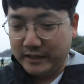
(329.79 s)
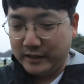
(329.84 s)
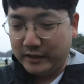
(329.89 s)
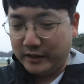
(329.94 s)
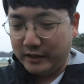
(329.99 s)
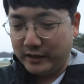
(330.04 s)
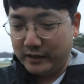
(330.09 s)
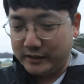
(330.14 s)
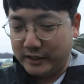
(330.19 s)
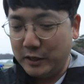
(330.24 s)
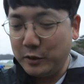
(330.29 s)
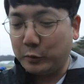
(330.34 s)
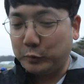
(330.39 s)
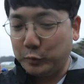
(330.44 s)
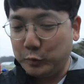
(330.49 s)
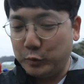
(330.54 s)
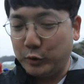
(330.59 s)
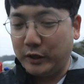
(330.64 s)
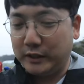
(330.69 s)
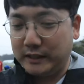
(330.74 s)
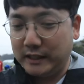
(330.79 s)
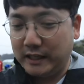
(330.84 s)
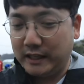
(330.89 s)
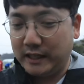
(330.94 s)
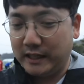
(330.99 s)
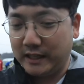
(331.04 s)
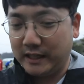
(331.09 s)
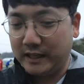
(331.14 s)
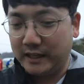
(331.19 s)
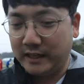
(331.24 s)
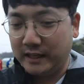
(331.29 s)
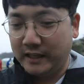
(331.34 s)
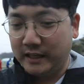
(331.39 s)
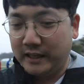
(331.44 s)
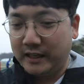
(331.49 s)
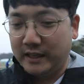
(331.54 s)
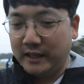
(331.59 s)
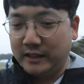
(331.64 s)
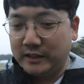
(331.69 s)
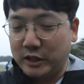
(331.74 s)
아, 실력도 중요한데
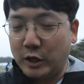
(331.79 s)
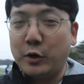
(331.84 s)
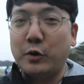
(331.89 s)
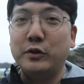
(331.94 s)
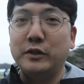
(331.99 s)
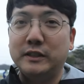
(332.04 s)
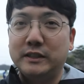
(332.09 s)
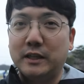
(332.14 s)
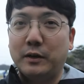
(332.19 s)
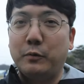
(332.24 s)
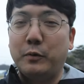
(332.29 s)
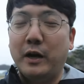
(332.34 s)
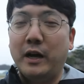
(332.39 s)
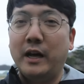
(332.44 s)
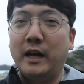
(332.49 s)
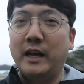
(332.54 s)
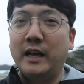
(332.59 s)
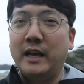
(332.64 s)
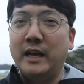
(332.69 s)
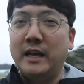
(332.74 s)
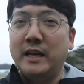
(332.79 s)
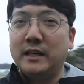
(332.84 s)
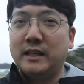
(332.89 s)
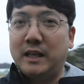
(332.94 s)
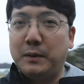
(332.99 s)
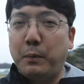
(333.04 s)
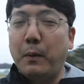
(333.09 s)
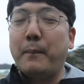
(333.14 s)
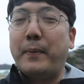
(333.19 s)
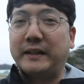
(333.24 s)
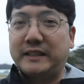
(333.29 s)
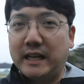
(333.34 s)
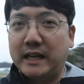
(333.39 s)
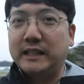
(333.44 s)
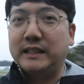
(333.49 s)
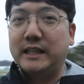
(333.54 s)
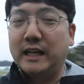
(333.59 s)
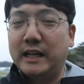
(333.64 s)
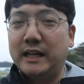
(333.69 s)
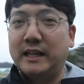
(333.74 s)
체력은 이제 기본
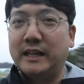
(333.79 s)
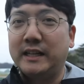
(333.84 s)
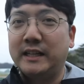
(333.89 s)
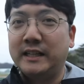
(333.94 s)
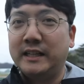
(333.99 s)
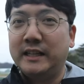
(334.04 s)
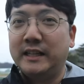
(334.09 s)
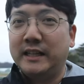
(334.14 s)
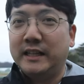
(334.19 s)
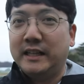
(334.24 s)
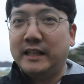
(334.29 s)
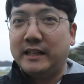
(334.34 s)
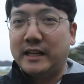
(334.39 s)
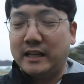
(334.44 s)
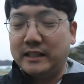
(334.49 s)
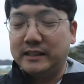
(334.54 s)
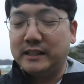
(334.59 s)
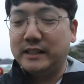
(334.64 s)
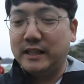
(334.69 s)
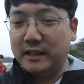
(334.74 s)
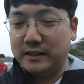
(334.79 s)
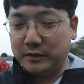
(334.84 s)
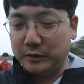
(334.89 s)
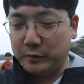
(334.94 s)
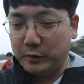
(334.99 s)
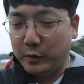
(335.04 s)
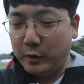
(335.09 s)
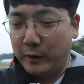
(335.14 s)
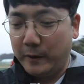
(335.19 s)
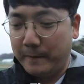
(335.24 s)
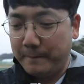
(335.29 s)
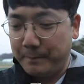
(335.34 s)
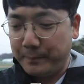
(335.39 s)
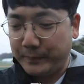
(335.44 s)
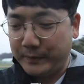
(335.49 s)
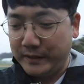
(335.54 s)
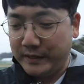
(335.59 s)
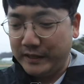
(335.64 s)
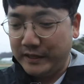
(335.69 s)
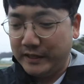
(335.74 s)
바탕이다 라는 생각이 들고
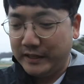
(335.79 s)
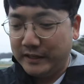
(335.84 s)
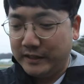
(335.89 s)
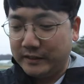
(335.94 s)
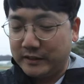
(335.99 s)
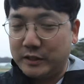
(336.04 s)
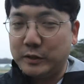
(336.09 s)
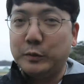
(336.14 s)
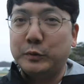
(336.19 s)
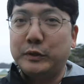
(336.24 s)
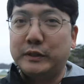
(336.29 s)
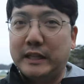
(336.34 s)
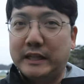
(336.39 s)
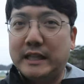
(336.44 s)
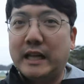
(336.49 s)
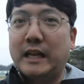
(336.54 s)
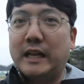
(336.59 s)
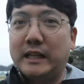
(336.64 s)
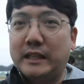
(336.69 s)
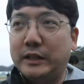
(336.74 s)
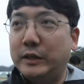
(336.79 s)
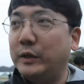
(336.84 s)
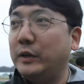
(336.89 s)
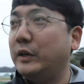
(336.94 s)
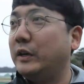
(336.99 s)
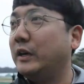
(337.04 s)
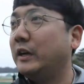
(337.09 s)
친구들 대단하네요.